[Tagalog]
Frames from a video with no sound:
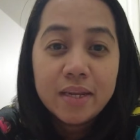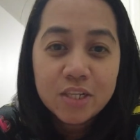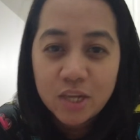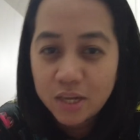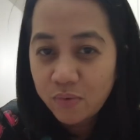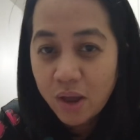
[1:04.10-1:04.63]
na
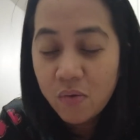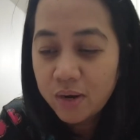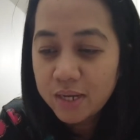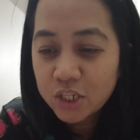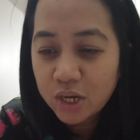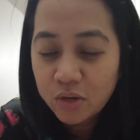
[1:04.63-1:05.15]
siya.
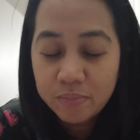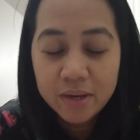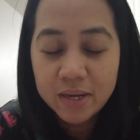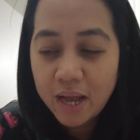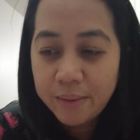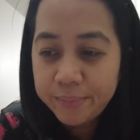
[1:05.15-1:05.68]
Hiwa-hiwalay siya yung
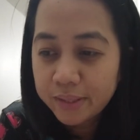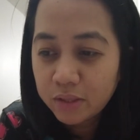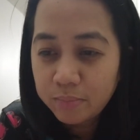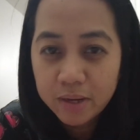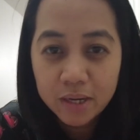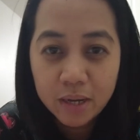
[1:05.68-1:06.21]
mga gamit,
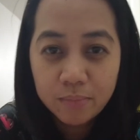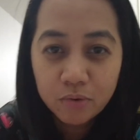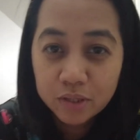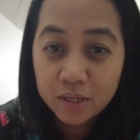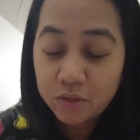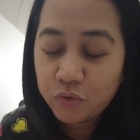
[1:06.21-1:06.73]
yung mga
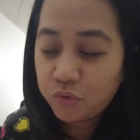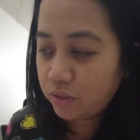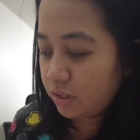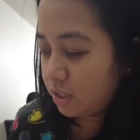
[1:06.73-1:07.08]
gamot, gano'n.